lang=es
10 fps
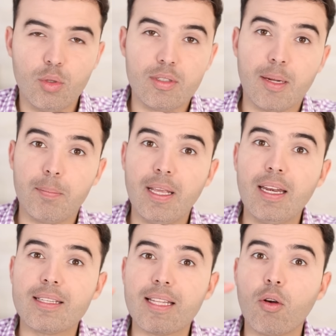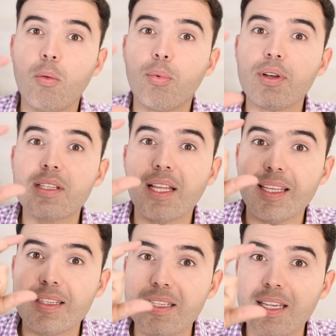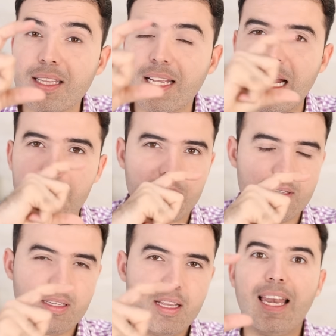Nuestra piel está compuesta de siete capas.